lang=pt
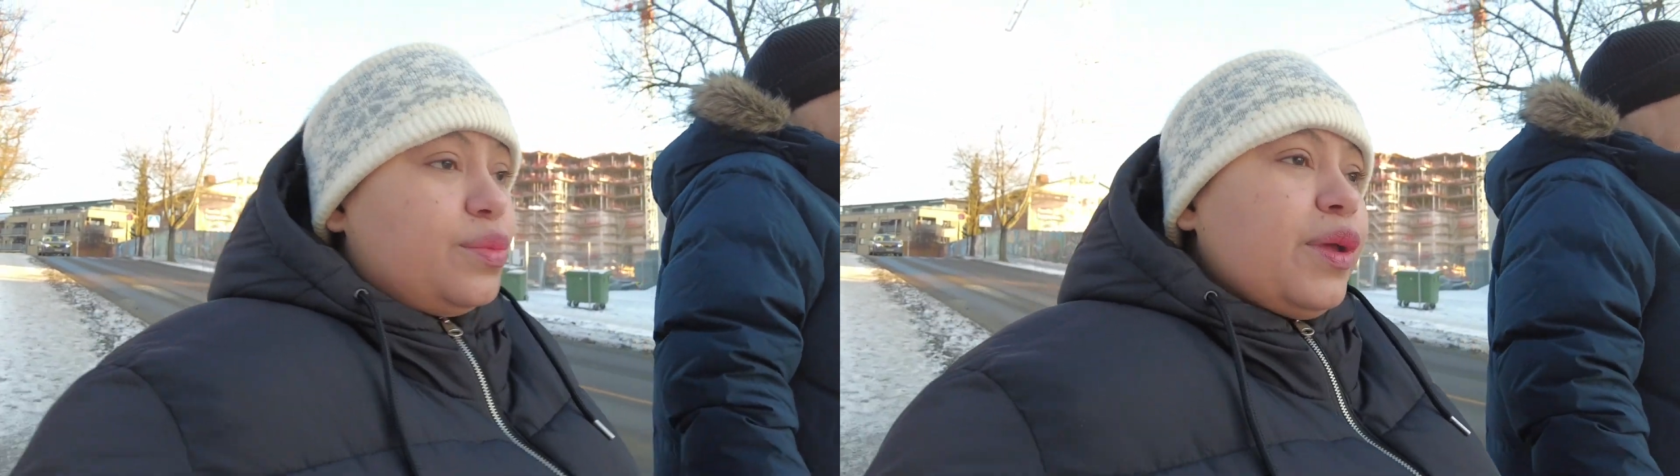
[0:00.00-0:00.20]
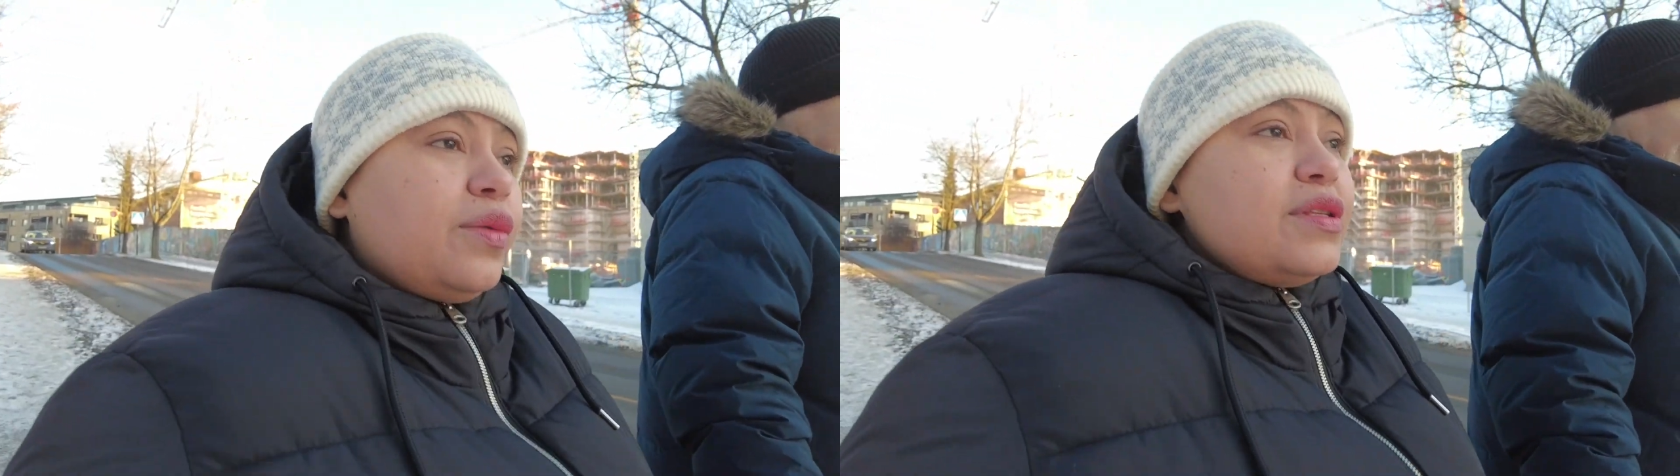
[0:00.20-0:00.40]

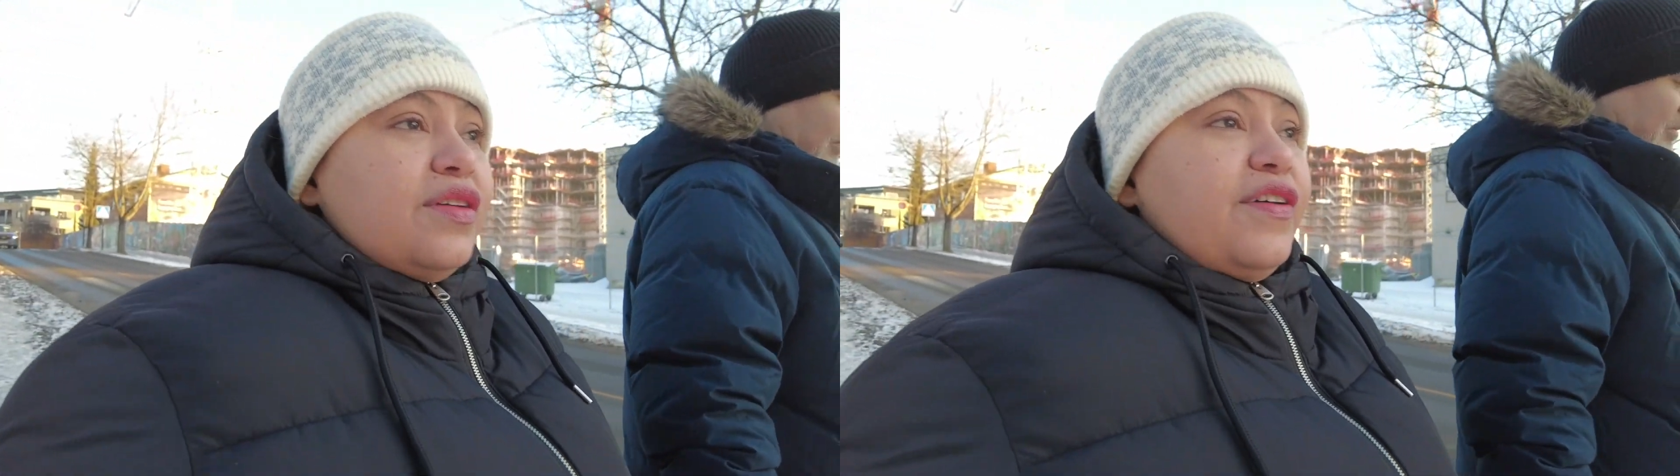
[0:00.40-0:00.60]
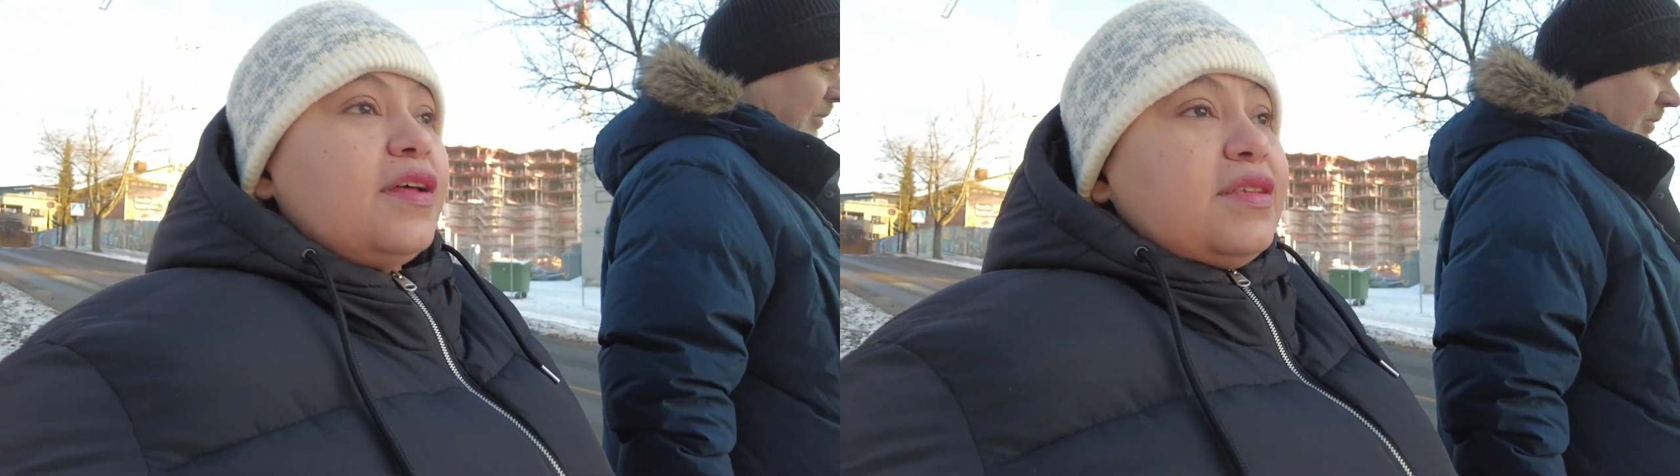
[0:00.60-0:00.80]
porque quando você
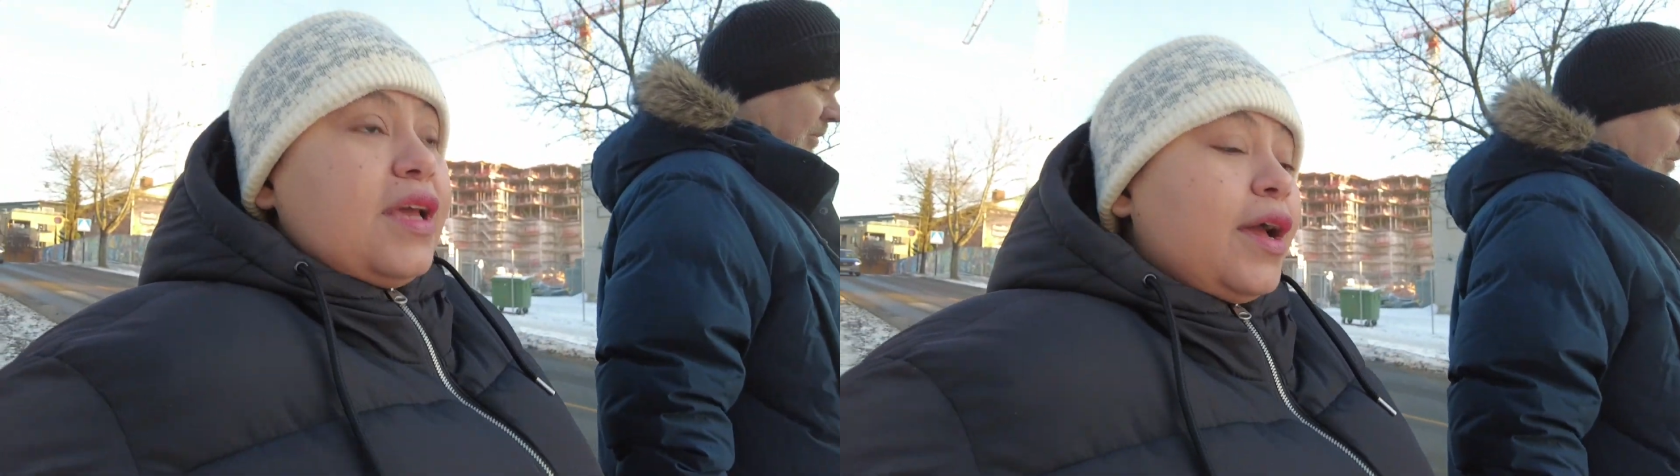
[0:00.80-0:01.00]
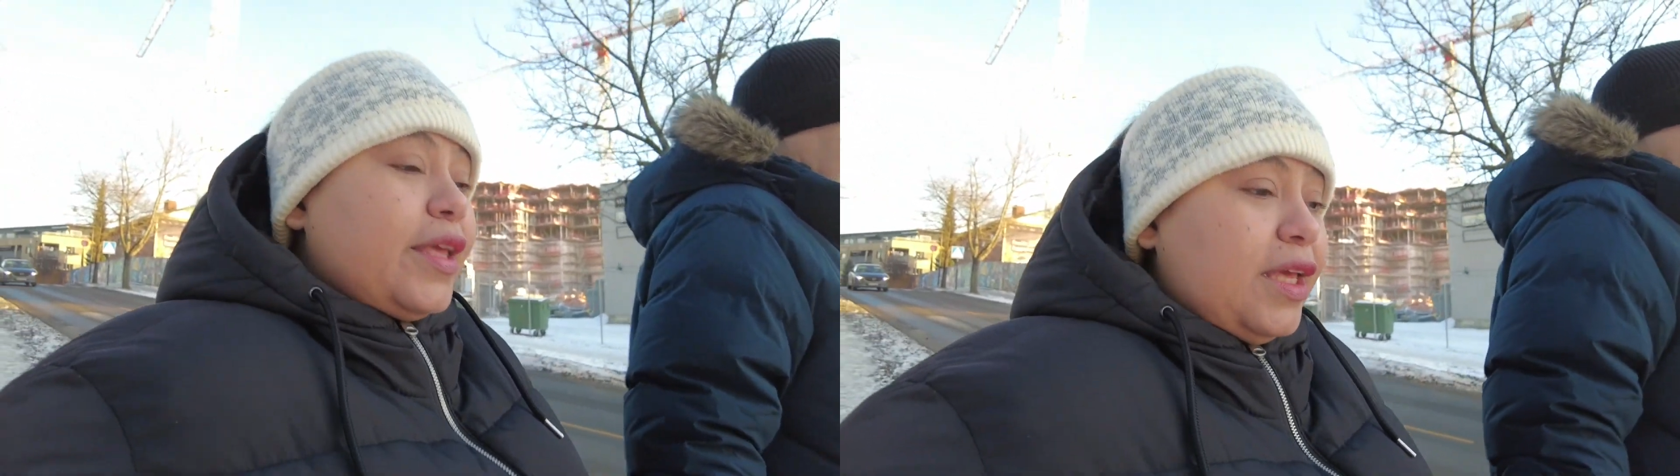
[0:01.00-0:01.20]
fala assim,
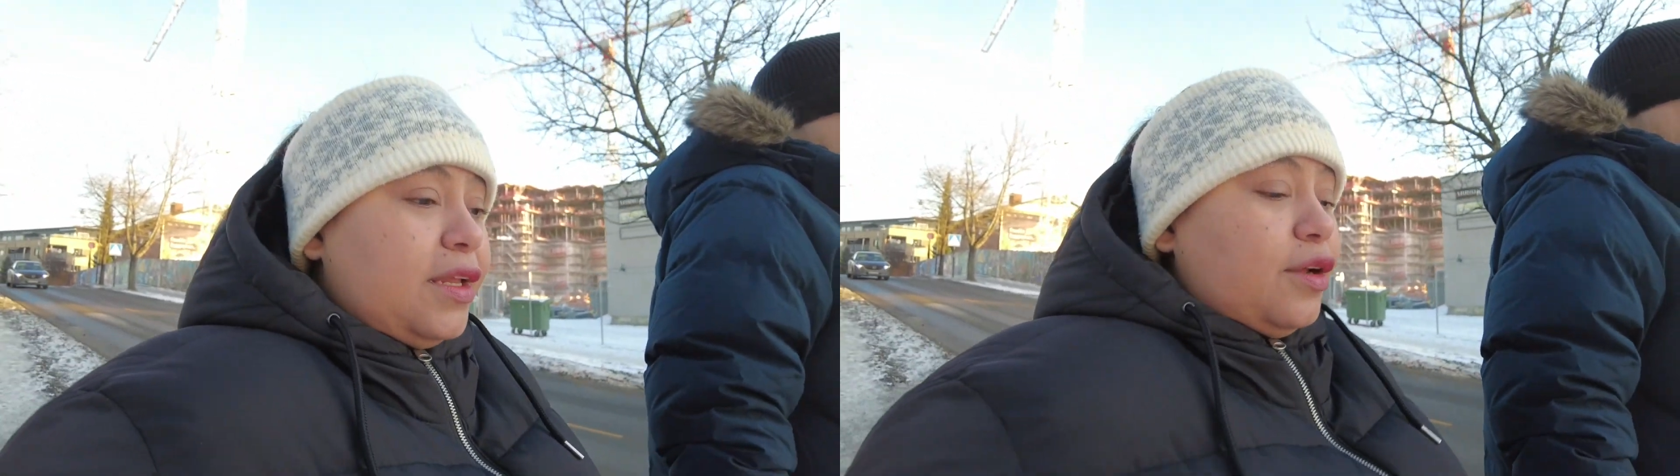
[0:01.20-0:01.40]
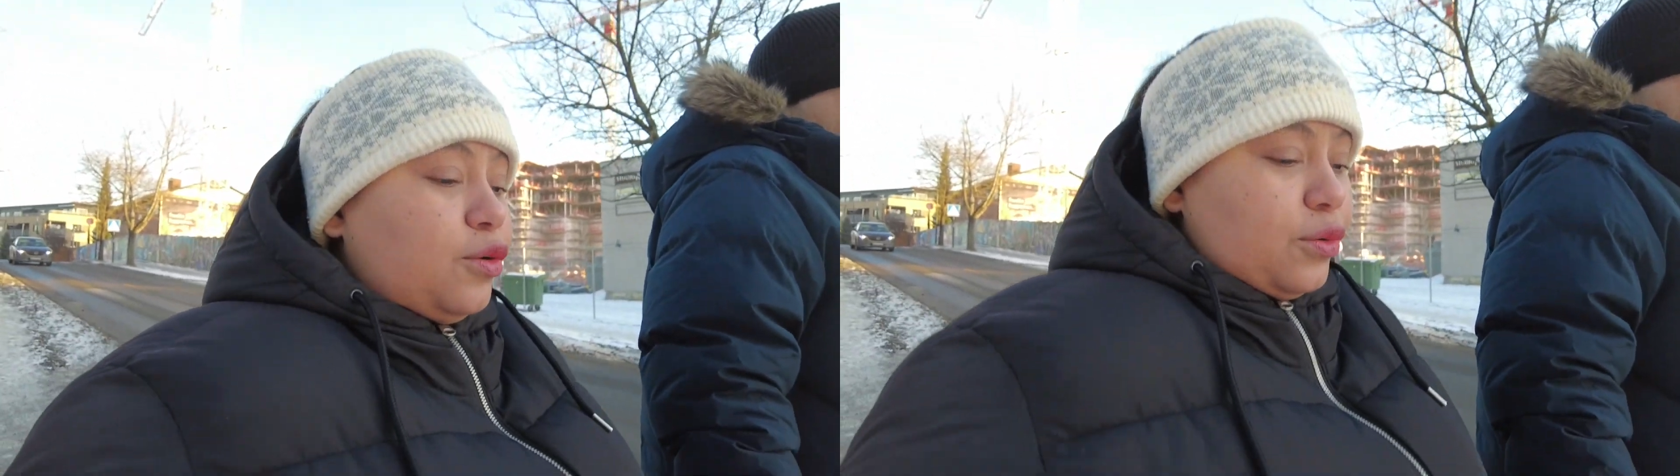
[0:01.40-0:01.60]
aqui
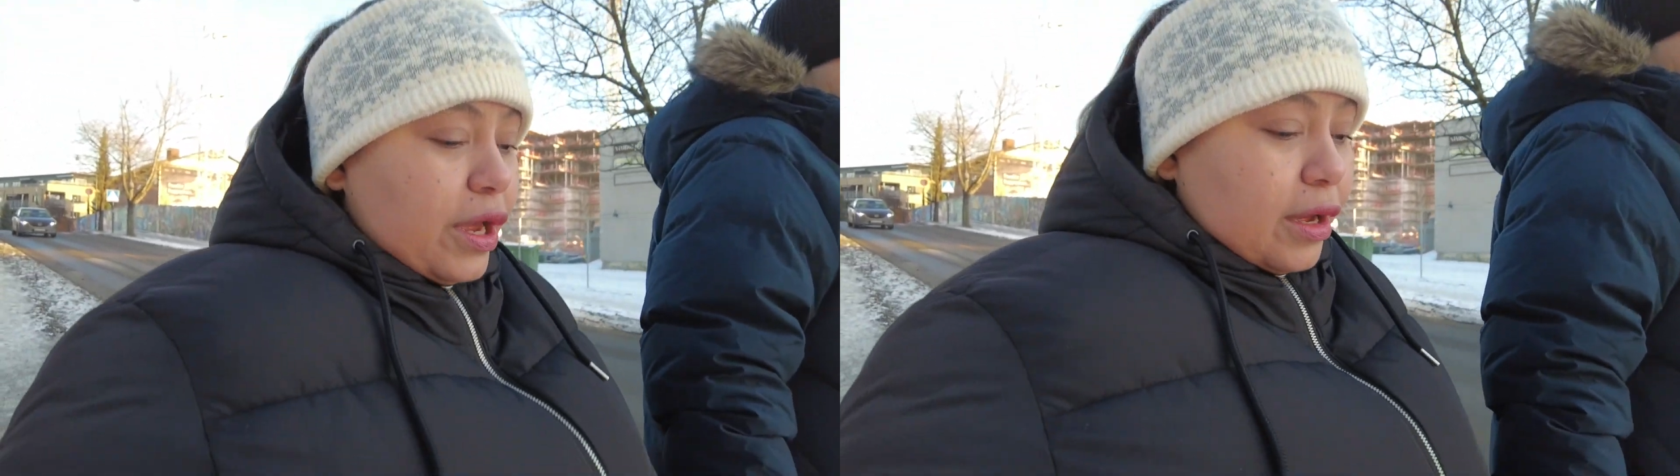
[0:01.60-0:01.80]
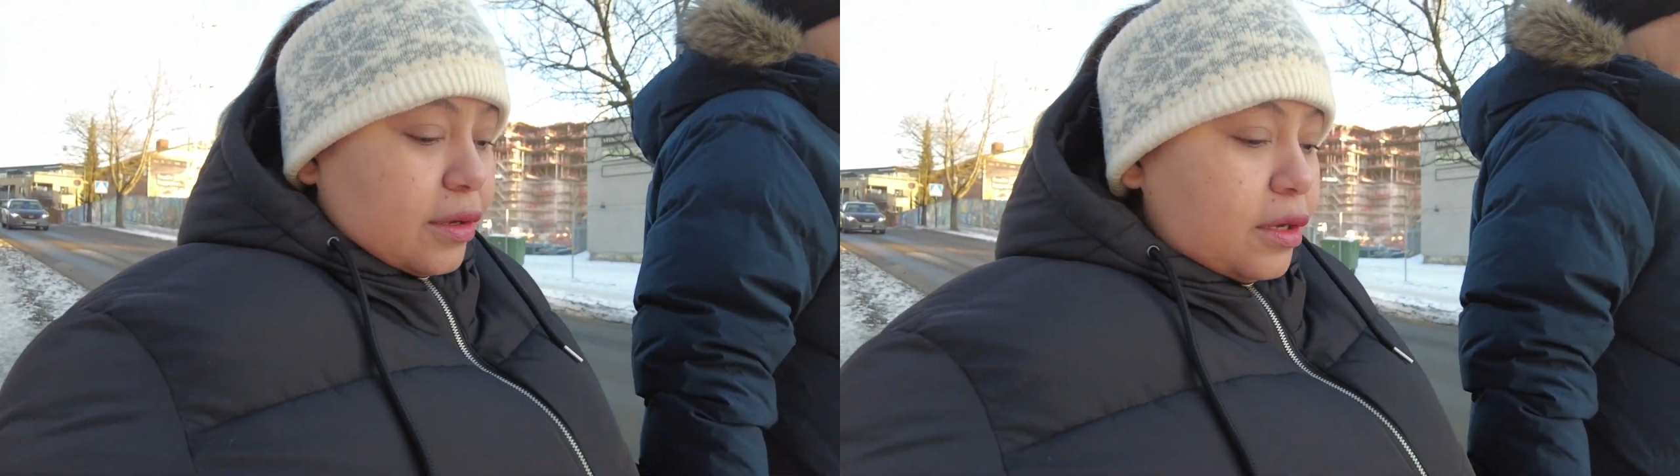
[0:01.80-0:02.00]
na
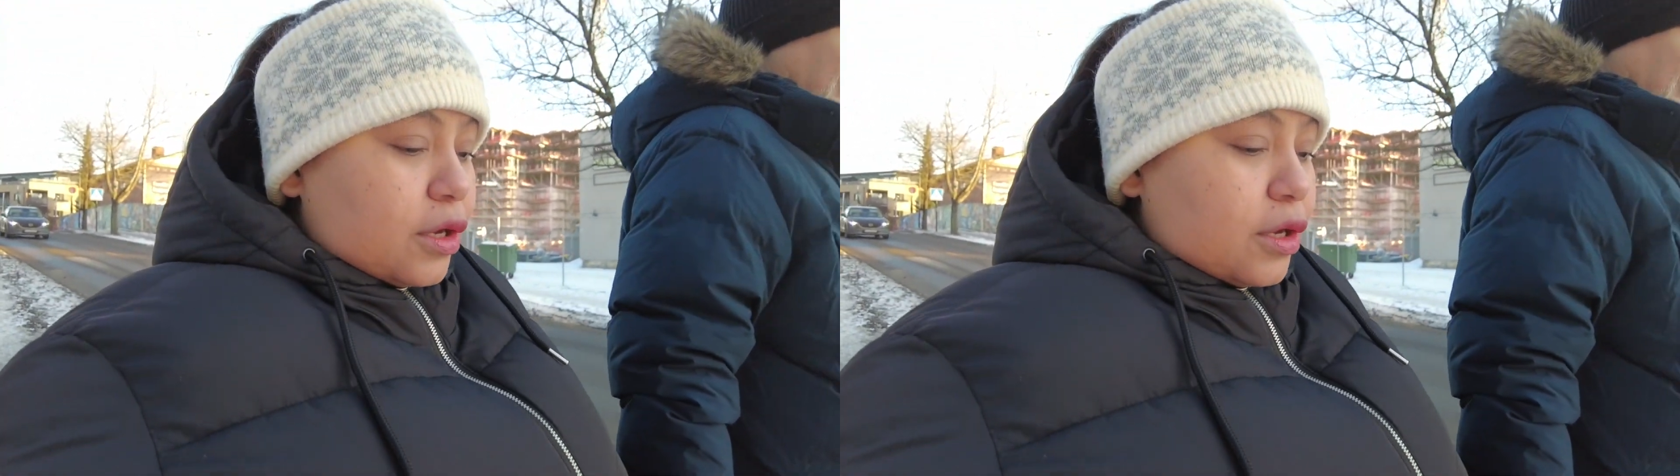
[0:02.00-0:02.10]
Noruega,